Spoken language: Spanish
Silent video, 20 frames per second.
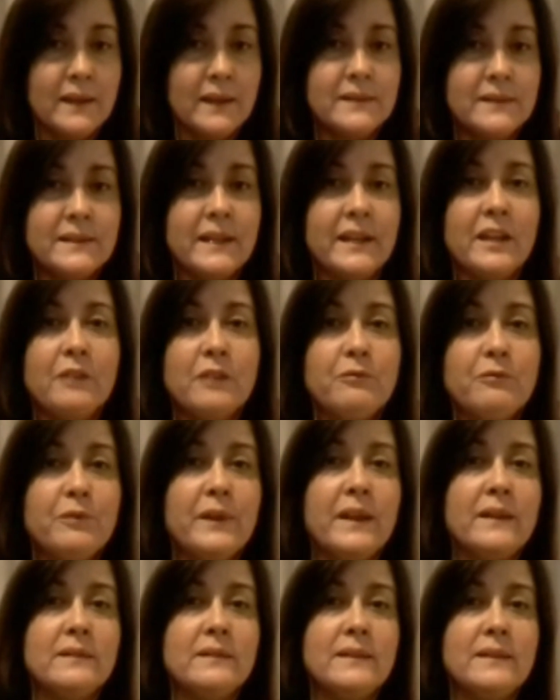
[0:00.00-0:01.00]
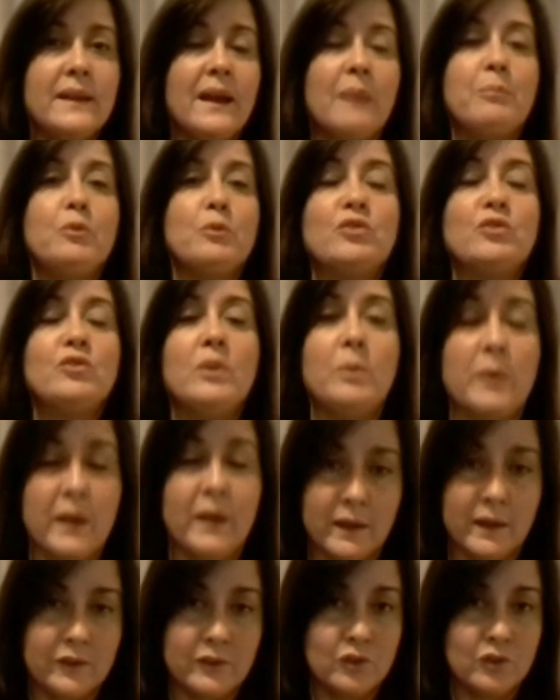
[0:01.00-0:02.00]
tener frente a posibles
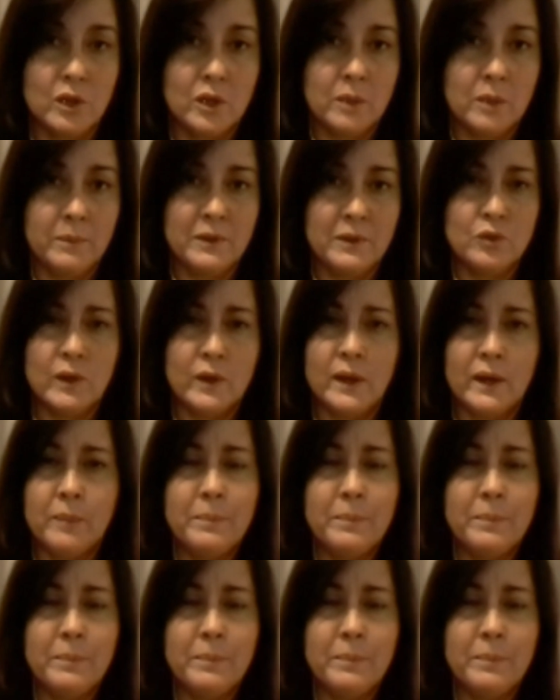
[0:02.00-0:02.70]
elecciones en Venezuela.